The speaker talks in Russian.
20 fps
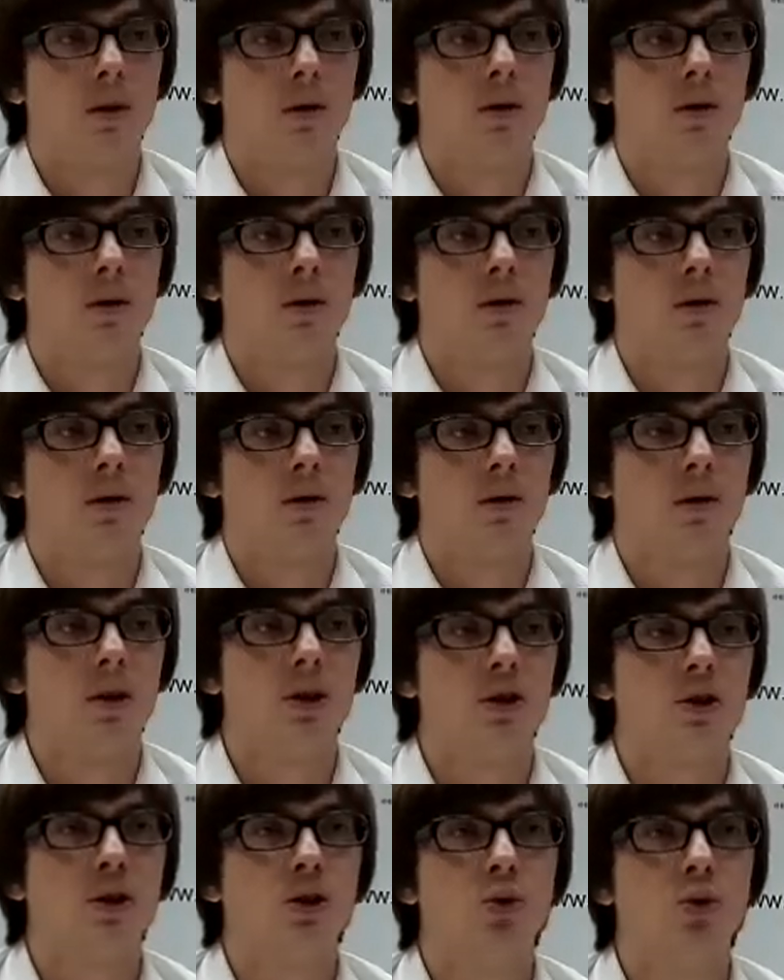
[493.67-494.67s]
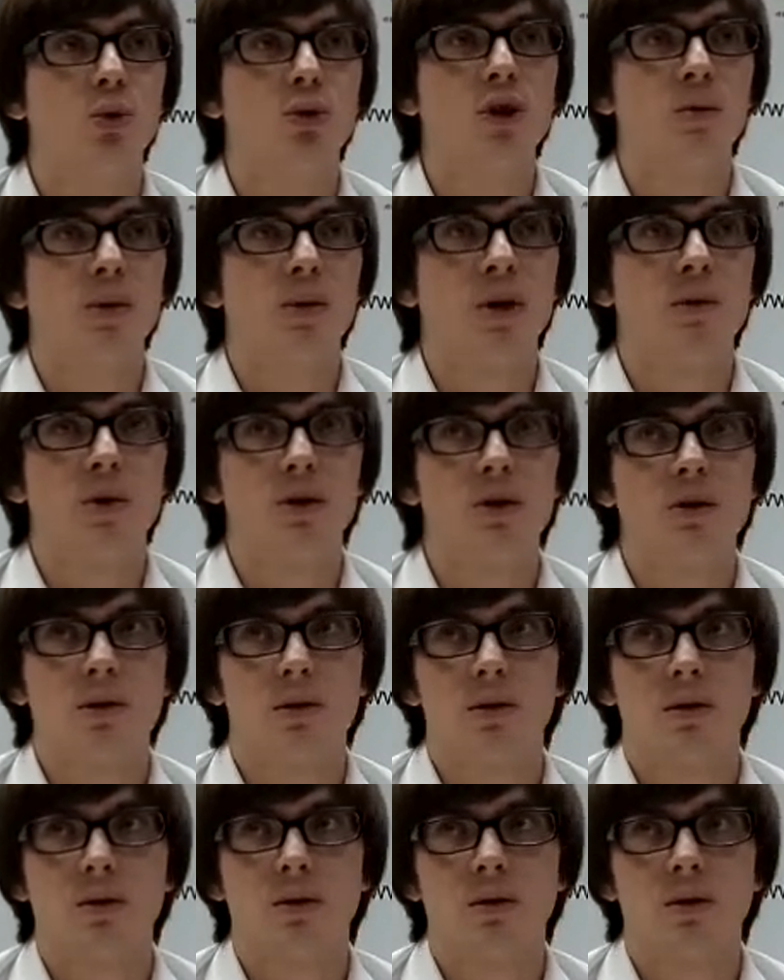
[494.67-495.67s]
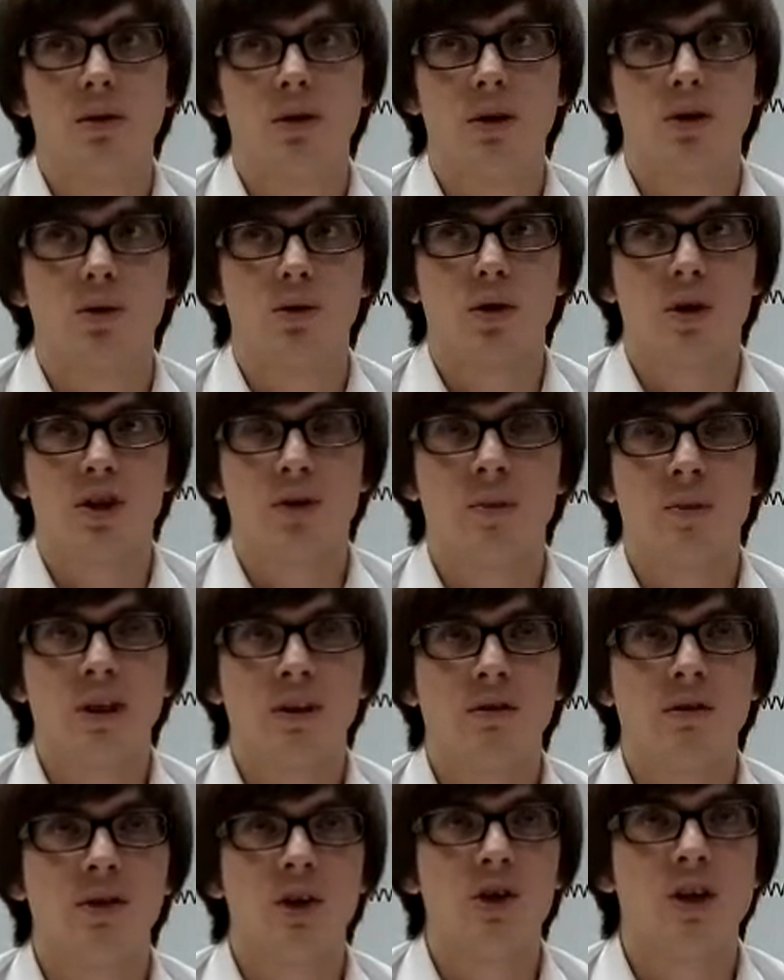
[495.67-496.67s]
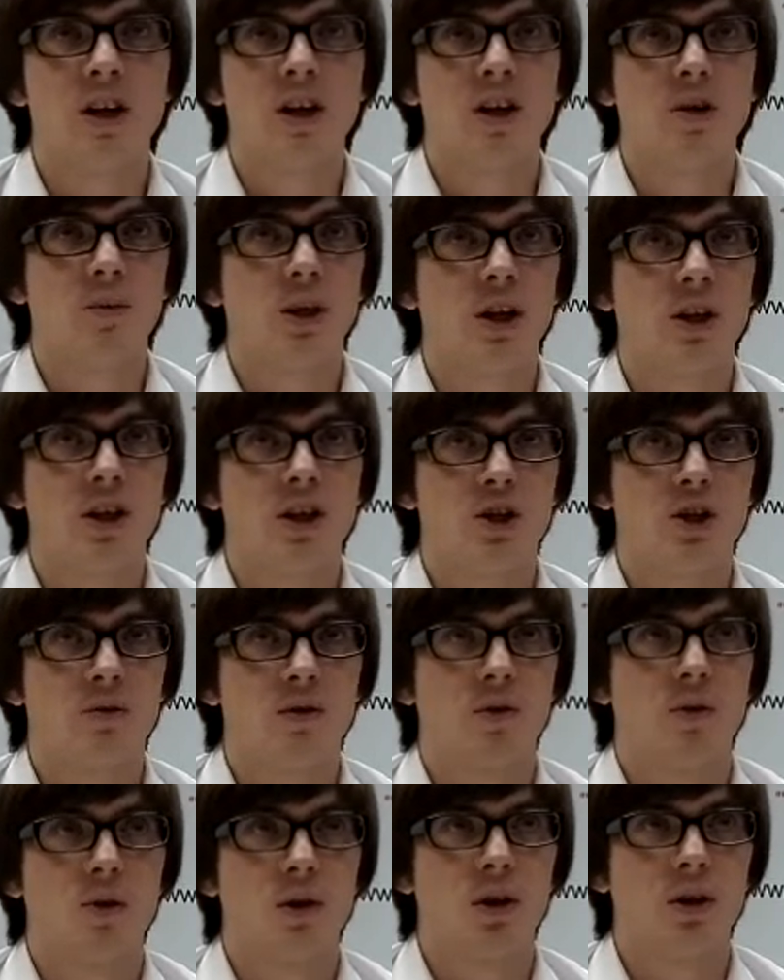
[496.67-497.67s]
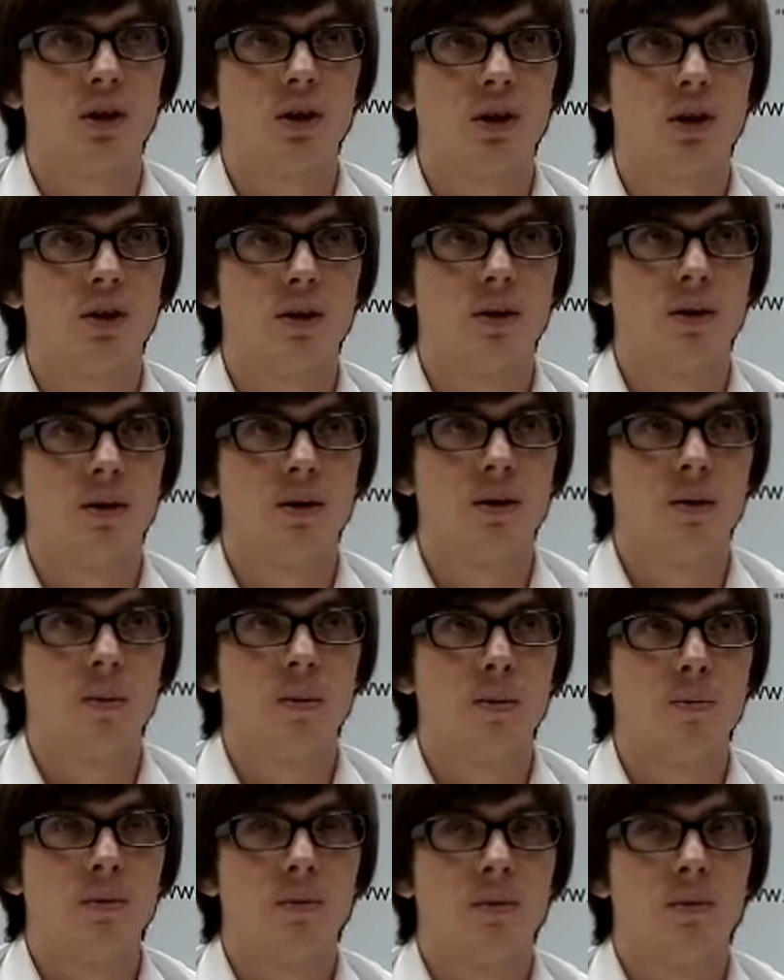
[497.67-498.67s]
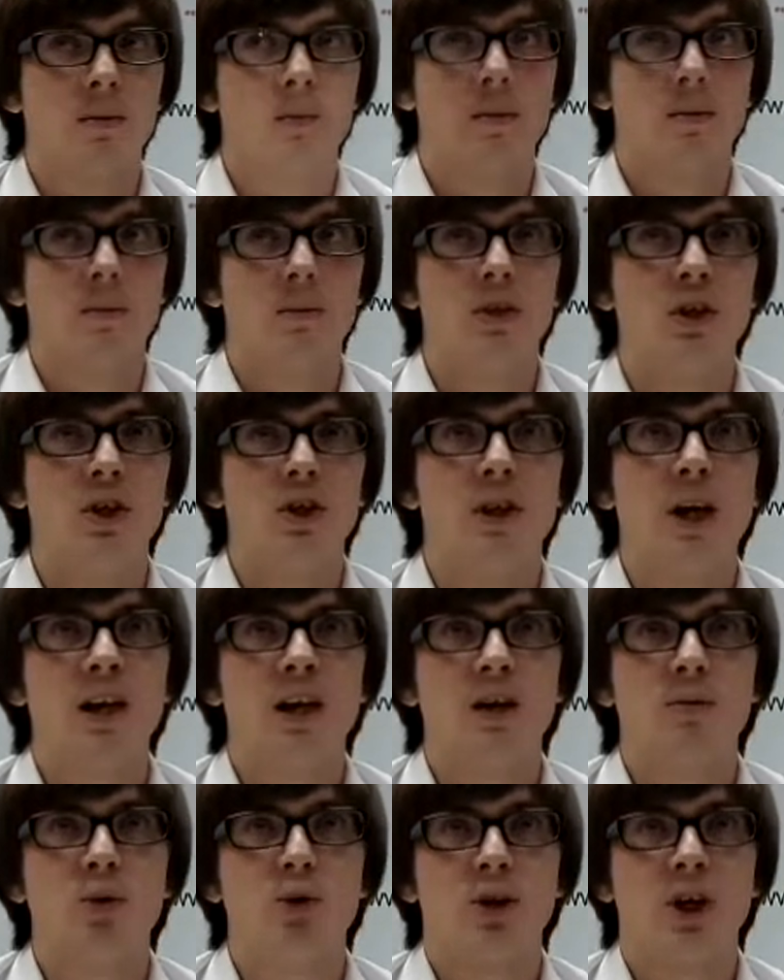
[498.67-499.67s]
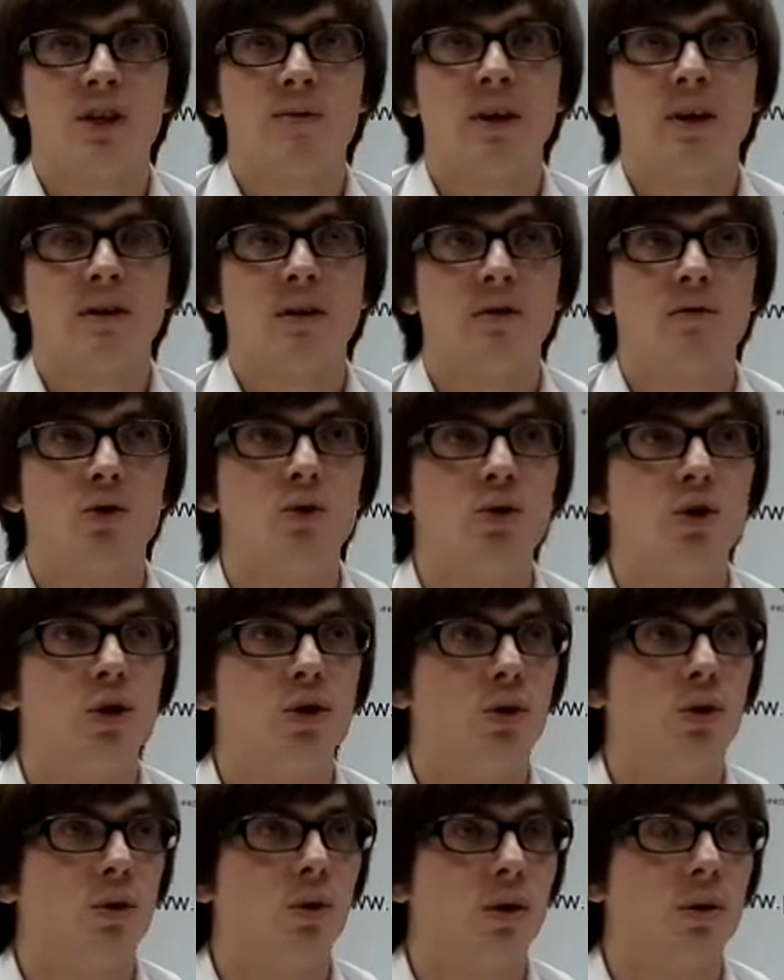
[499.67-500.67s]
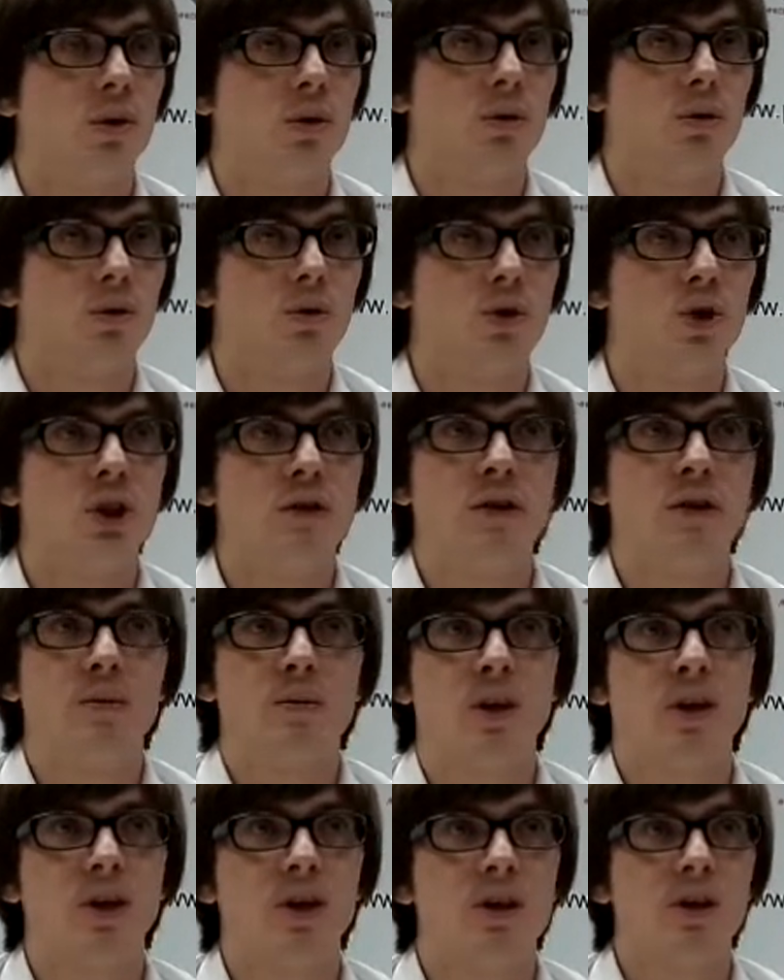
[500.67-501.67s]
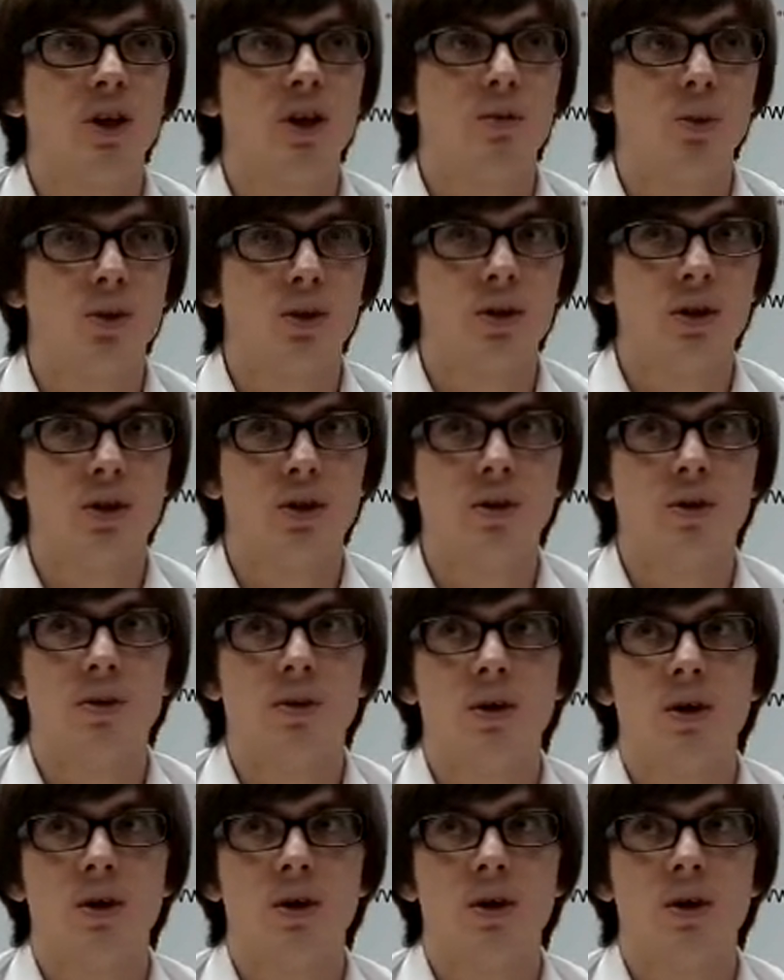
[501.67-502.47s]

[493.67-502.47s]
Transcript: Э, Институт Днепромист, который разрабатывал генеральный план нашего города. Детально будет рассматривать всю территорию, учитывать подъездные пути,